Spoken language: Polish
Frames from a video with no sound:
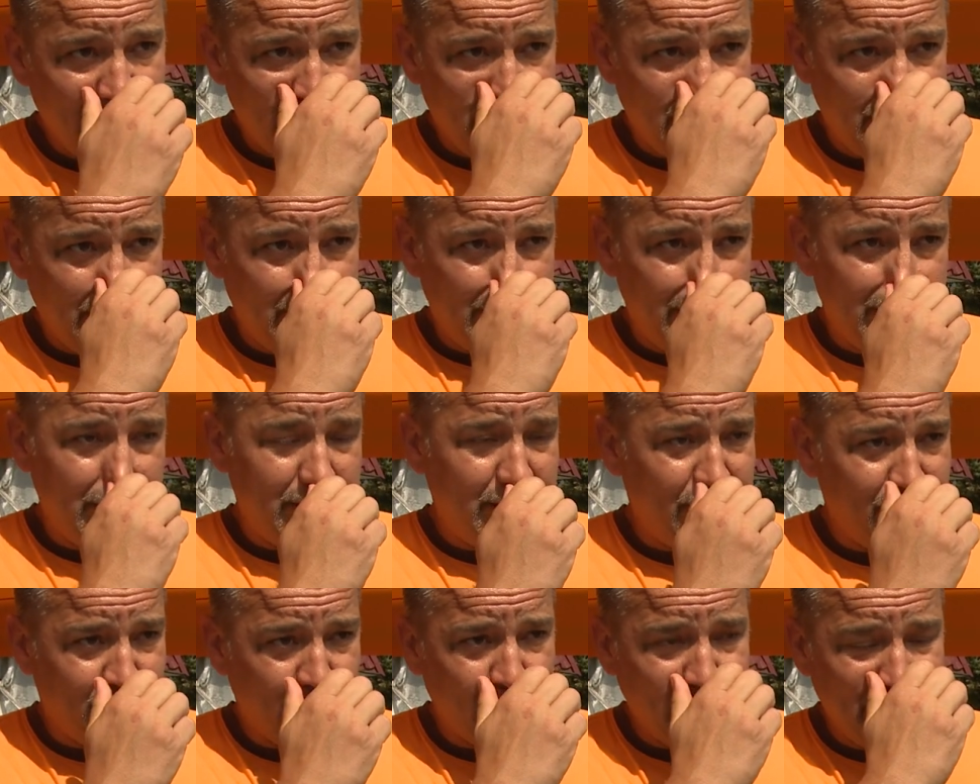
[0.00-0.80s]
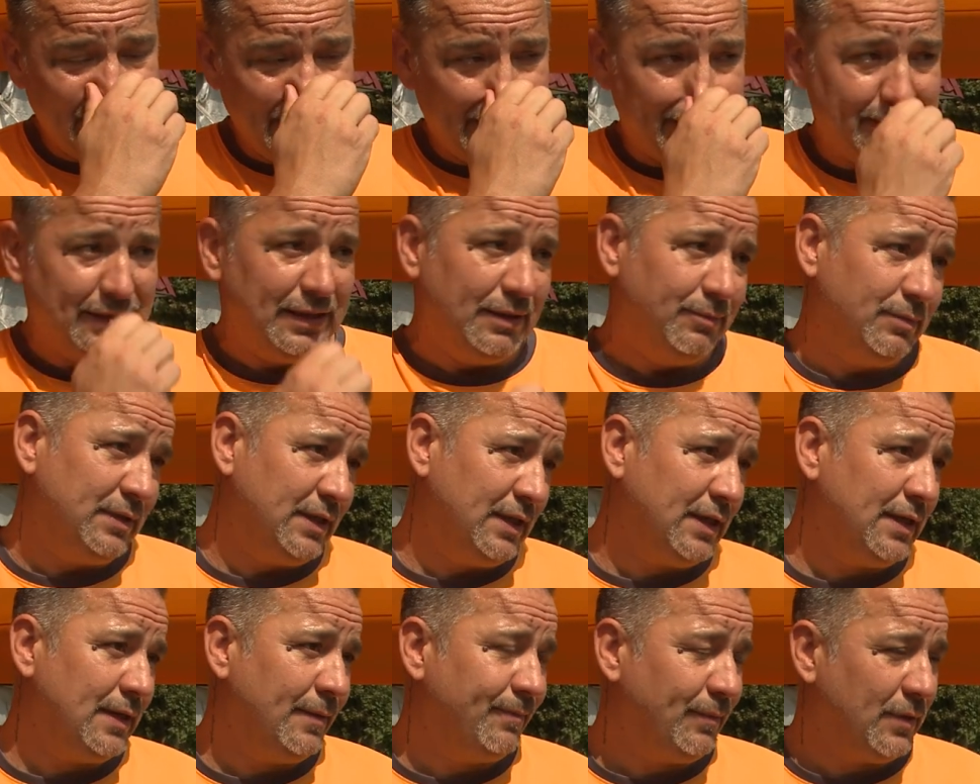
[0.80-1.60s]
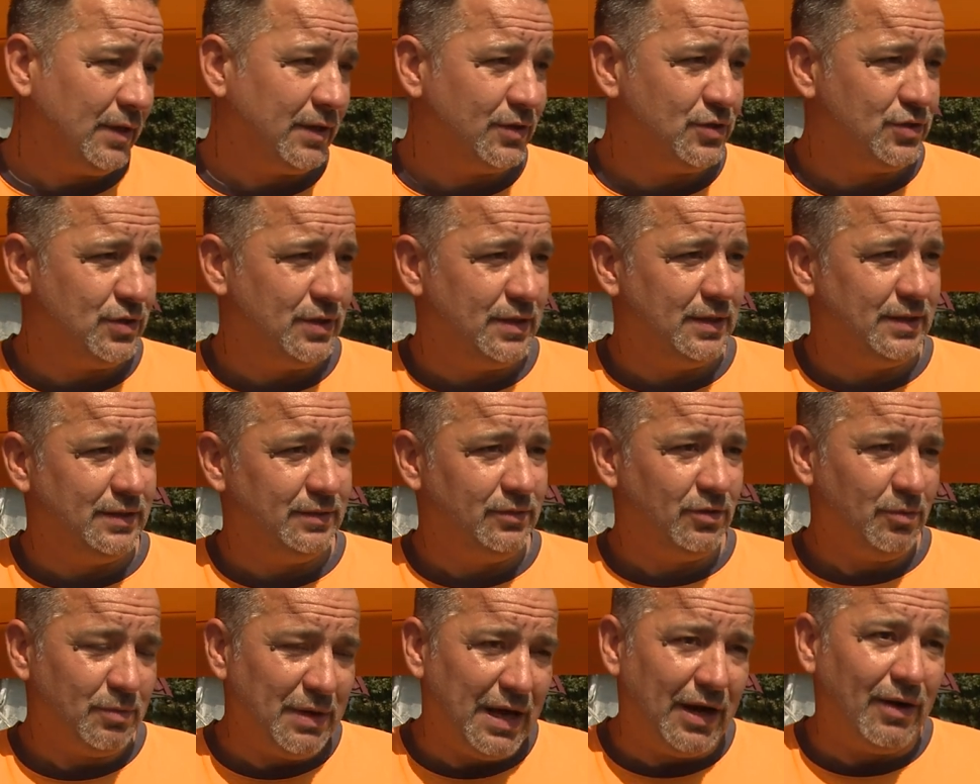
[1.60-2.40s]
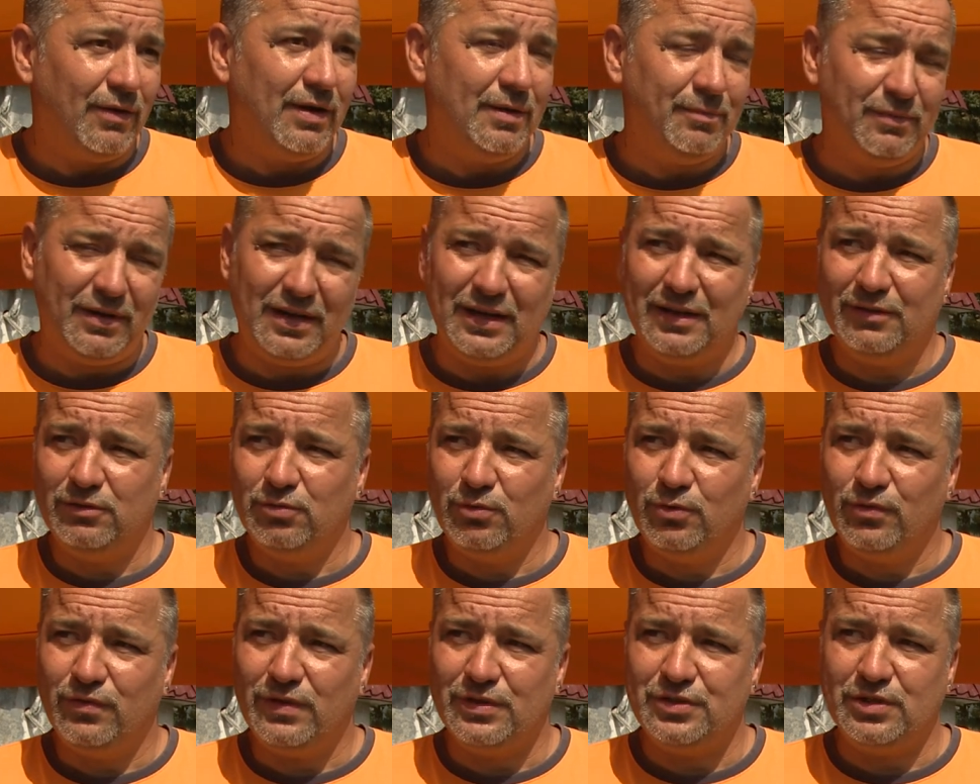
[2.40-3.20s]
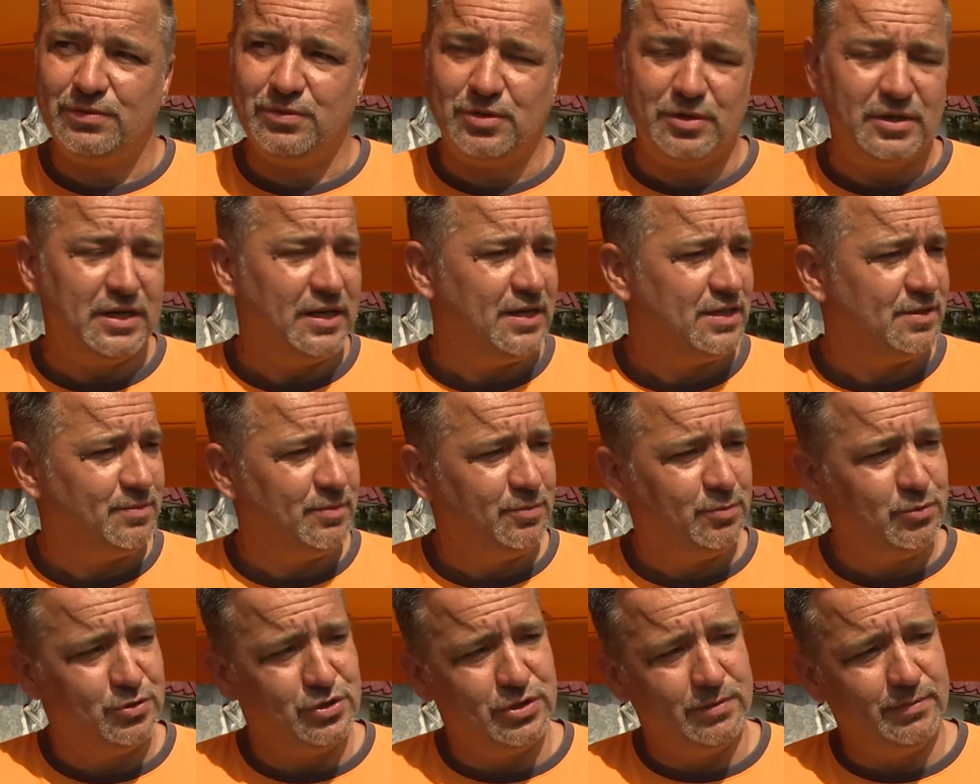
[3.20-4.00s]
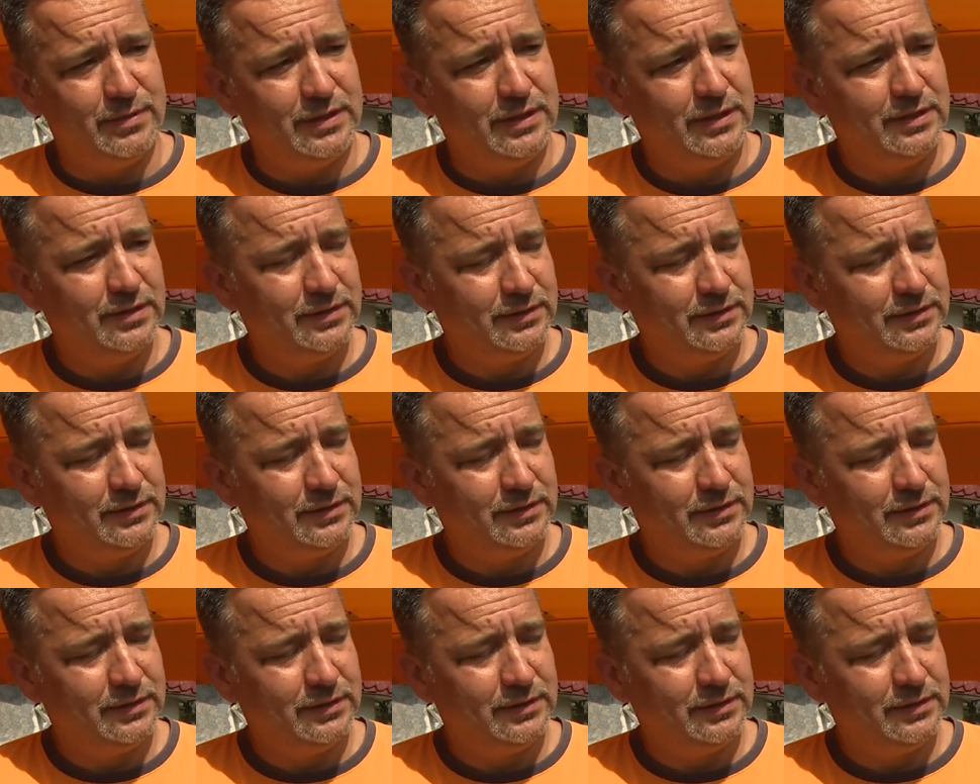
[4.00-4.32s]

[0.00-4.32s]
i, i no w ogóle na dym, nie? Także no miałem, ale tu uważam, że nie jest mi potrzebny.